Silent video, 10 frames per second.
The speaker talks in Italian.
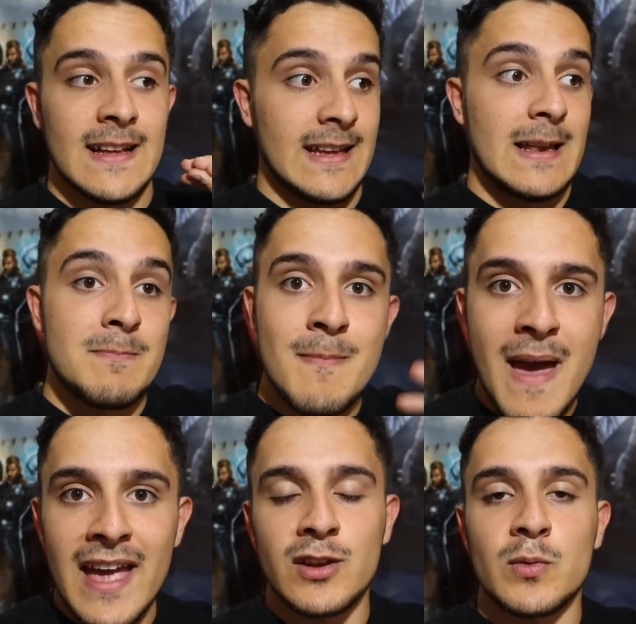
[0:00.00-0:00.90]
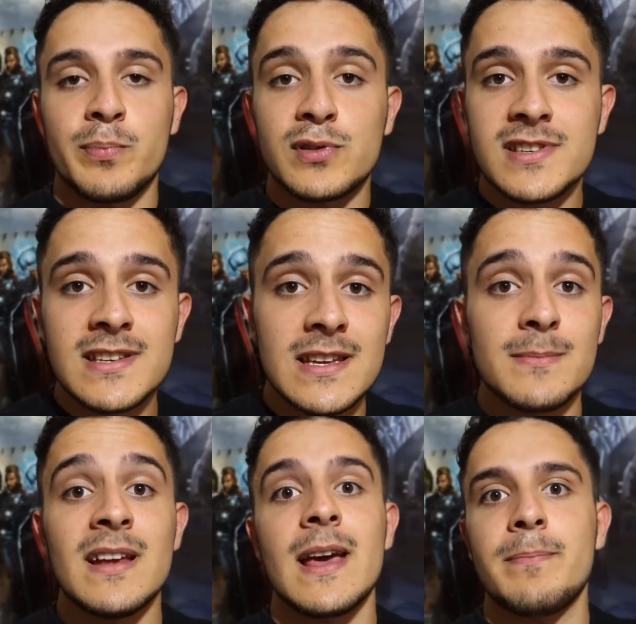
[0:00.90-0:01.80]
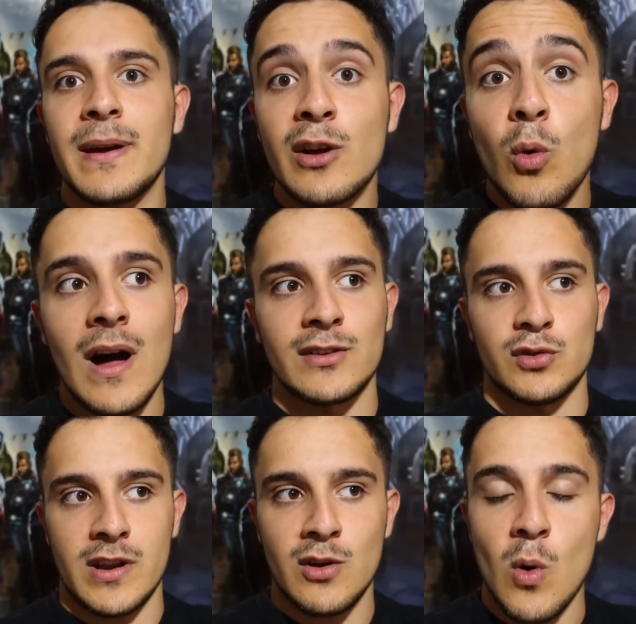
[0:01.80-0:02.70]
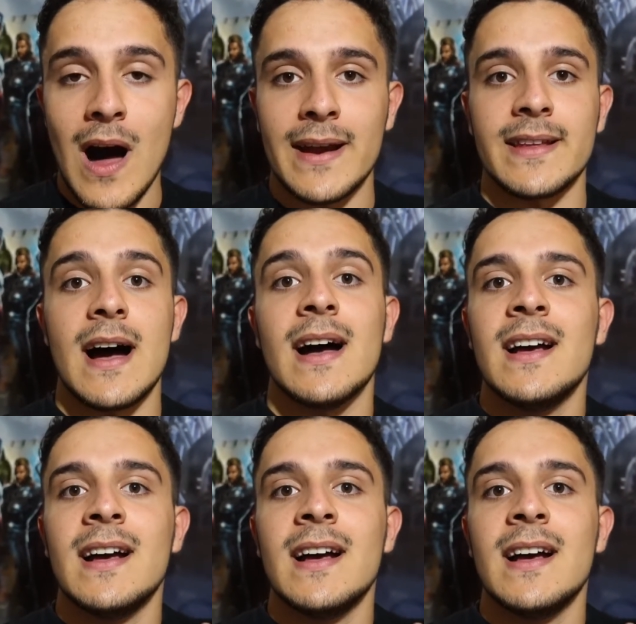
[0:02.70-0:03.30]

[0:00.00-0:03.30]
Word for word: il meglio possibile per quanto riguarda